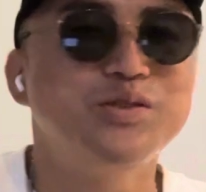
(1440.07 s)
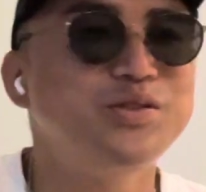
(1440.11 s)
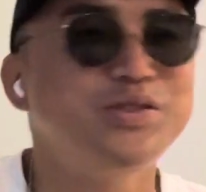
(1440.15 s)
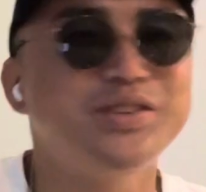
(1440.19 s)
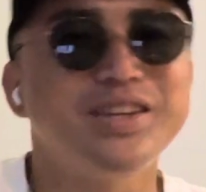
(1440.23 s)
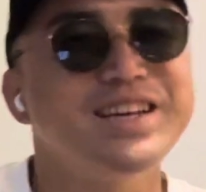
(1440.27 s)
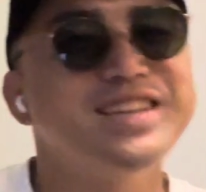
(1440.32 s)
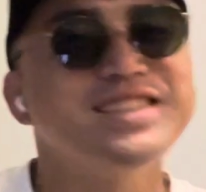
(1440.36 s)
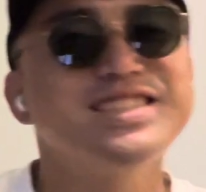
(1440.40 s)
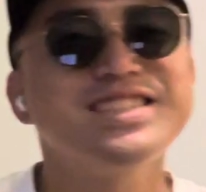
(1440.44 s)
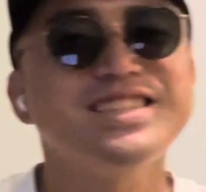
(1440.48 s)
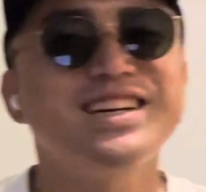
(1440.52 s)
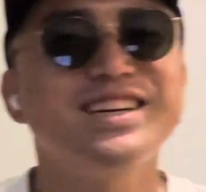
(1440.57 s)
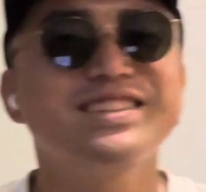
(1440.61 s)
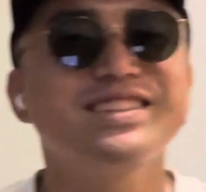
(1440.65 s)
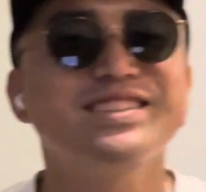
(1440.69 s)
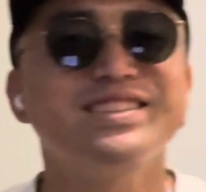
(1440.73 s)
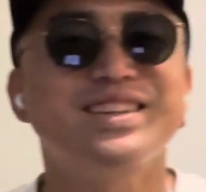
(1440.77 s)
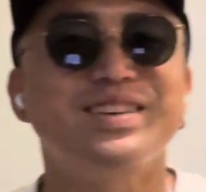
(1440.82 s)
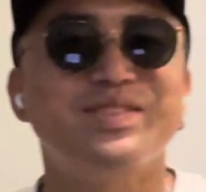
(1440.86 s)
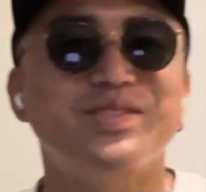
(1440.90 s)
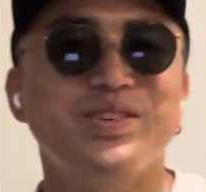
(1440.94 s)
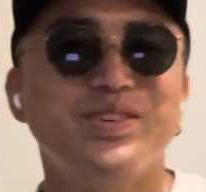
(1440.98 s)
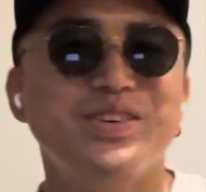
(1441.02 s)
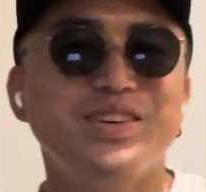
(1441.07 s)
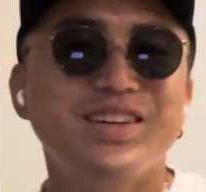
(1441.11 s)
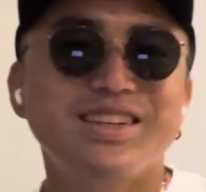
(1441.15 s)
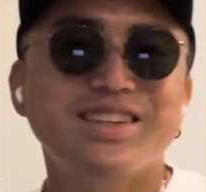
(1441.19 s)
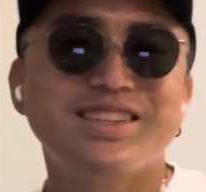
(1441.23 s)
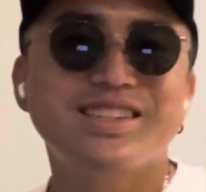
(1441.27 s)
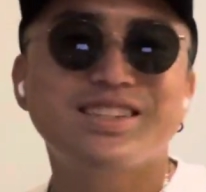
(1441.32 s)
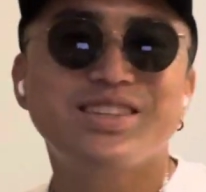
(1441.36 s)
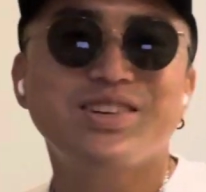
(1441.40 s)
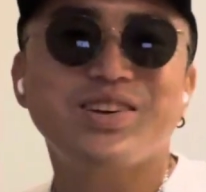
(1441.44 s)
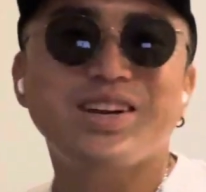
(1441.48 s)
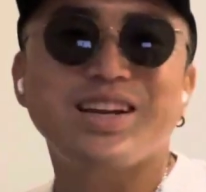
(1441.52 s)
転しなくても
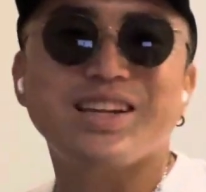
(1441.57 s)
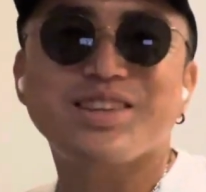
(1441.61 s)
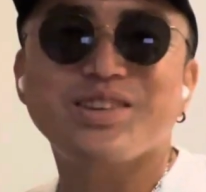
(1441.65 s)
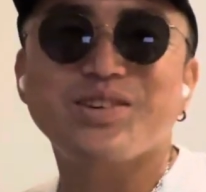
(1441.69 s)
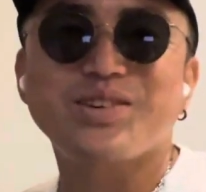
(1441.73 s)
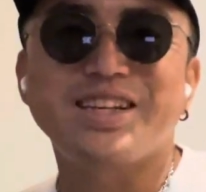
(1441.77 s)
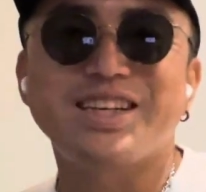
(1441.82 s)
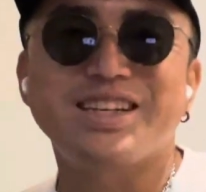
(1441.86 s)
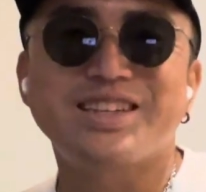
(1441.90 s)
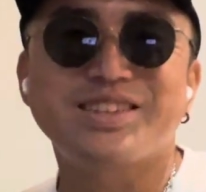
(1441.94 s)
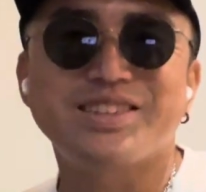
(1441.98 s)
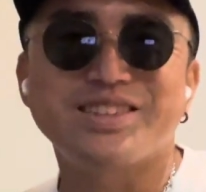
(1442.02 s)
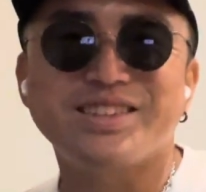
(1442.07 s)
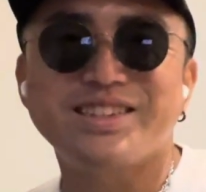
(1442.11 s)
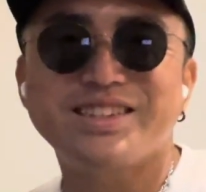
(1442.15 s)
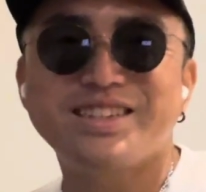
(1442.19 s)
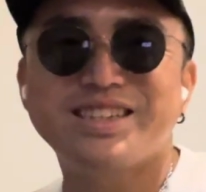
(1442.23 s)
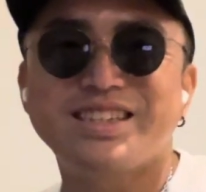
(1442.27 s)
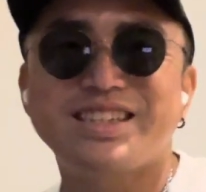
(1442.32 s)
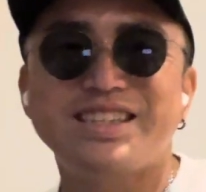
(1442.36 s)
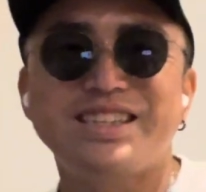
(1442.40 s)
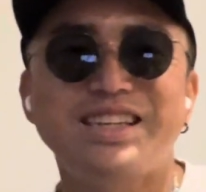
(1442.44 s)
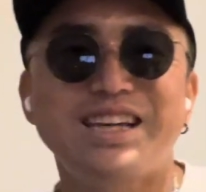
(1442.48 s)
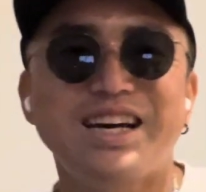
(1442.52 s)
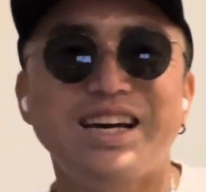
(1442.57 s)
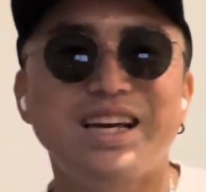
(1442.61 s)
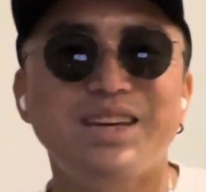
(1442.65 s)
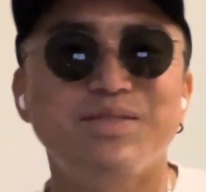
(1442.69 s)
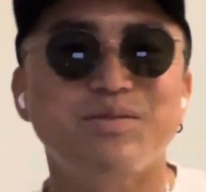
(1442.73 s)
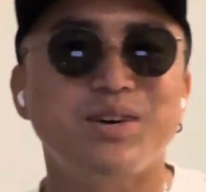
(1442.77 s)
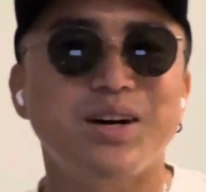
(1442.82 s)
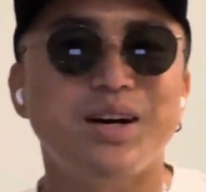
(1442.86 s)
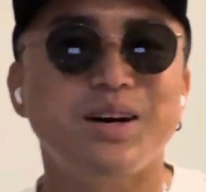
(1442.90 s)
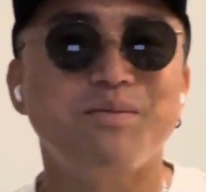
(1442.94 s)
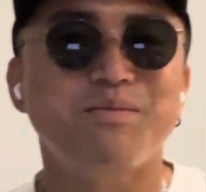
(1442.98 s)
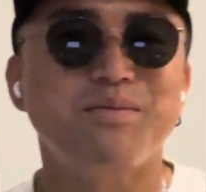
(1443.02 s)
空取り行く気ない
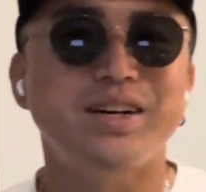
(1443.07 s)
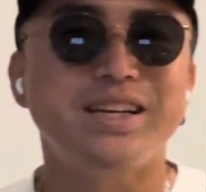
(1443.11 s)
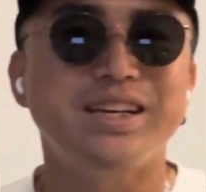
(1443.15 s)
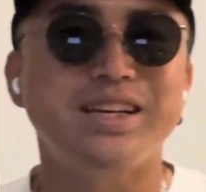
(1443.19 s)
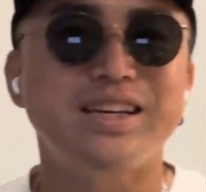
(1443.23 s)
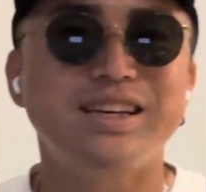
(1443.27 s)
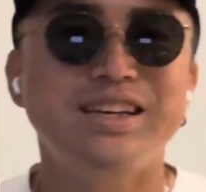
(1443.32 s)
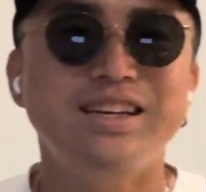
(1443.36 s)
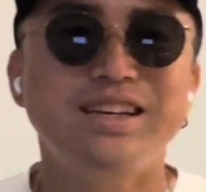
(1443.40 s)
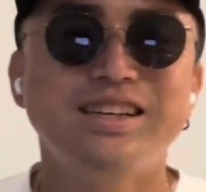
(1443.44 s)
もんあんまり